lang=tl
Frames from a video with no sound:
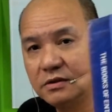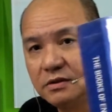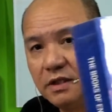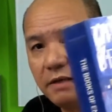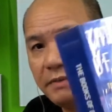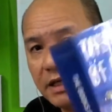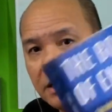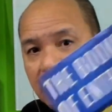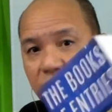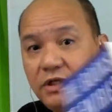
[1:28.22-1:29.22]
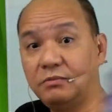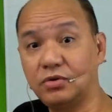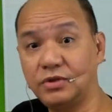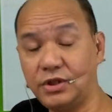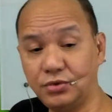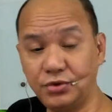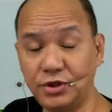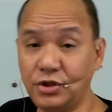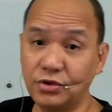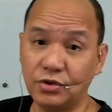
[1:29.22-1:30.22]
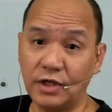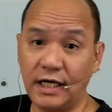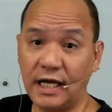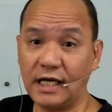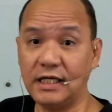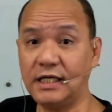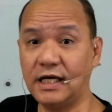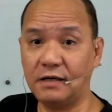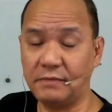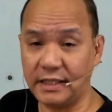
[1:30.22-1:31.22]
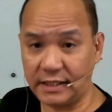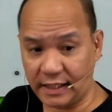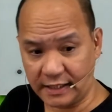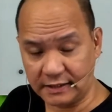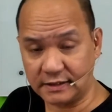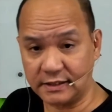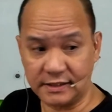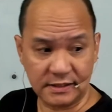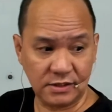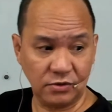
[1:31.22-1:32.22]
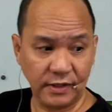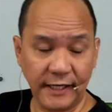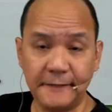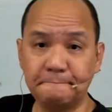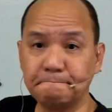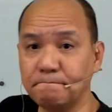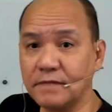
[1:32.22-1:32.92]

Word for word: uh, para yung libro ni ho ninyo ay lagi nang may entries. Okay?